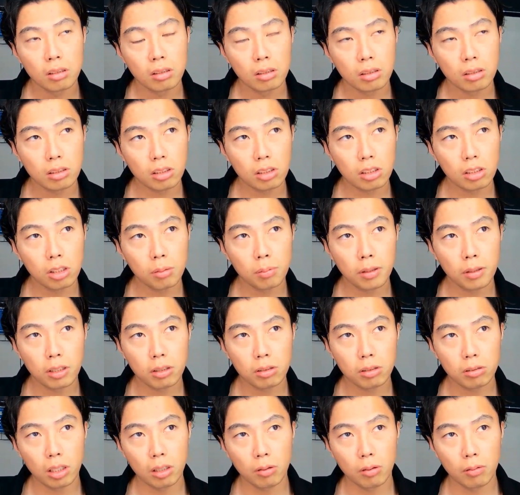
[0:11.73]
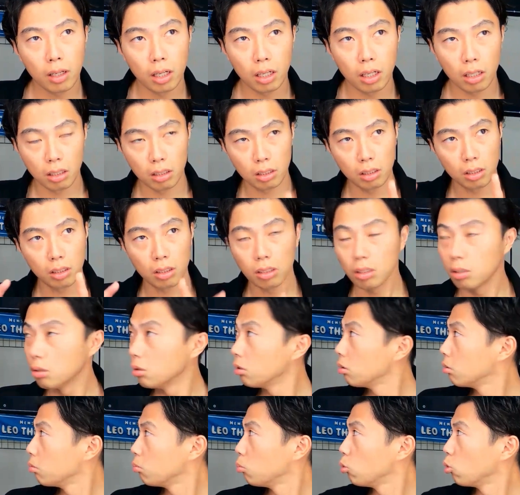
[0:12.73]
さっきはパラグアイは、
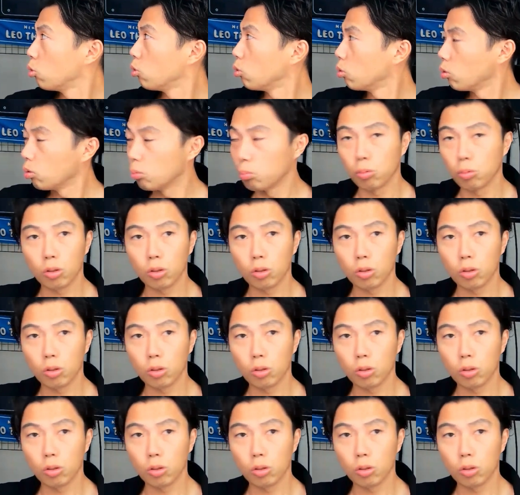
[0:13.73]
も